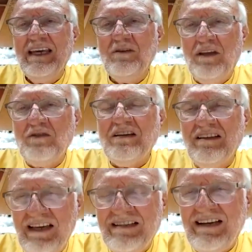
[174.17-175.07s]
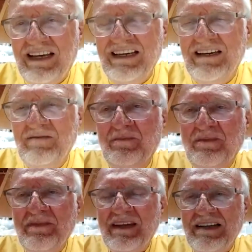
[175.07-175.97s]
Eu tenho certeza que
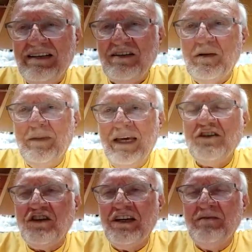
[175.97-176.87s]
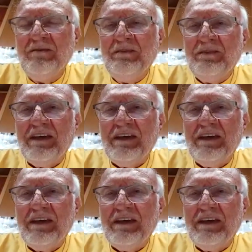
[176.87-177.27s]
esta semente